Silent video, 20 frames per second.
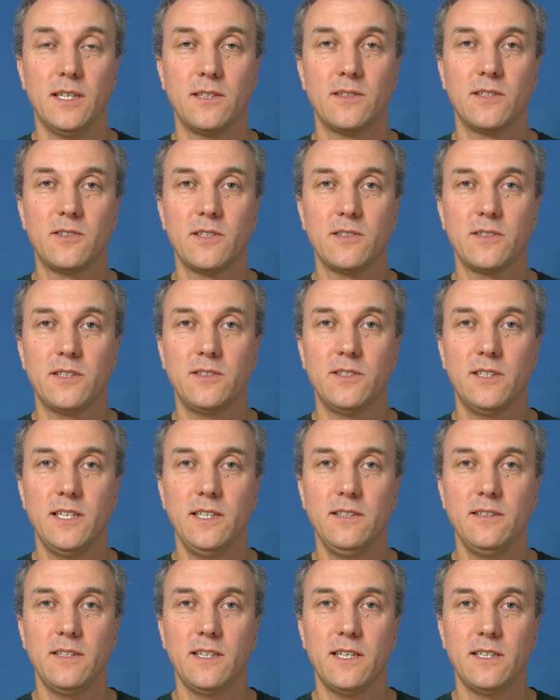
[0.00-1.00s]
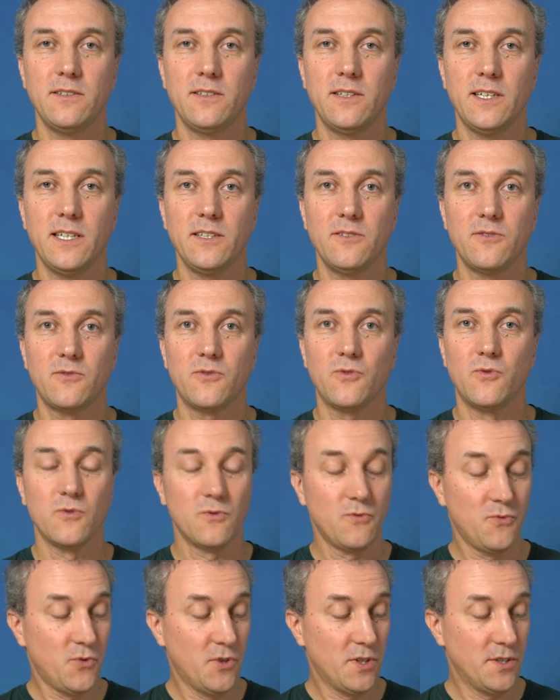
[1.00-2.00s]
Das hat eine
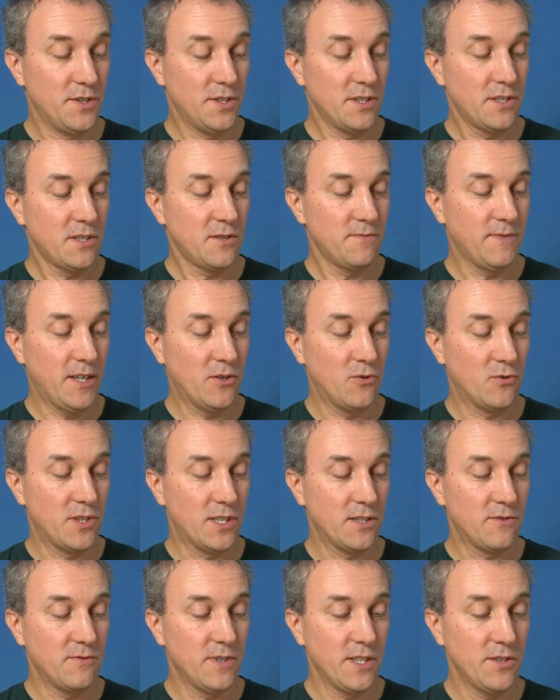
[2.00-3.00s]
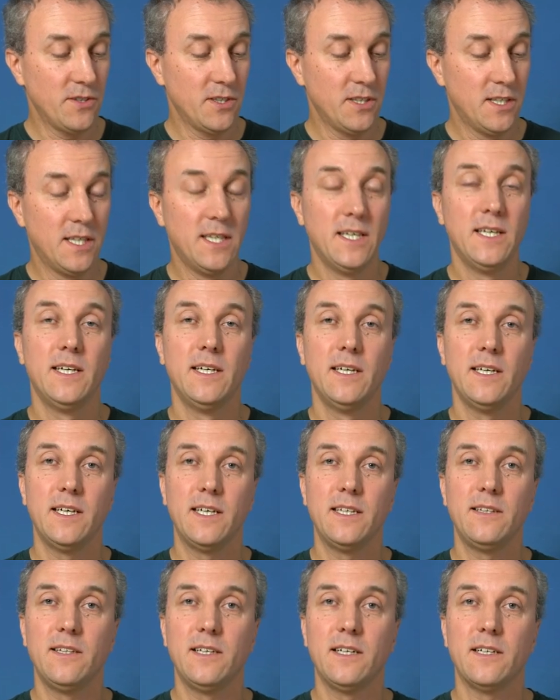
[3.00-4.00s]
Entladeleistung von 200 Watt.
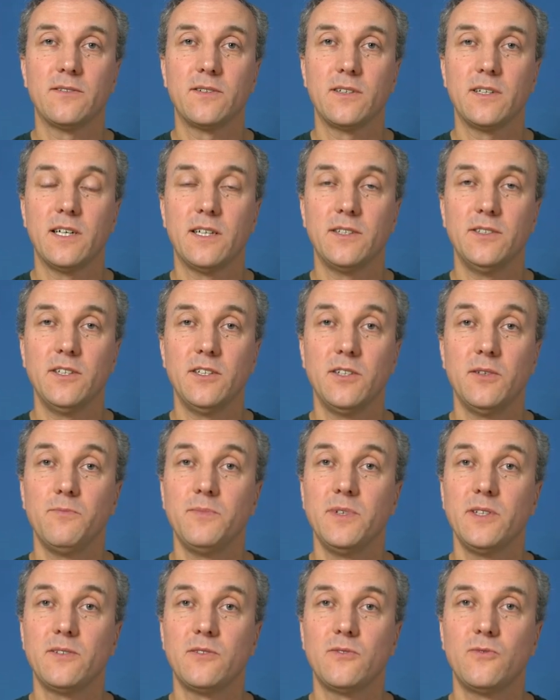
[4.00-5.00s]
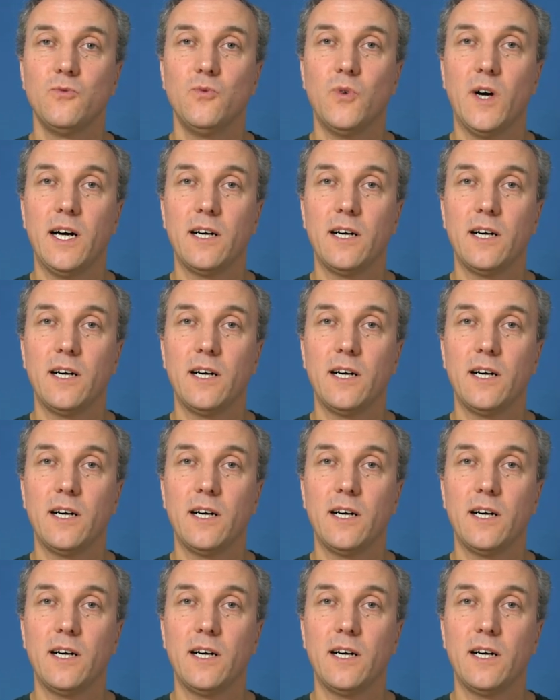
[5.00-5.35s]
Entladen kann ich bis zu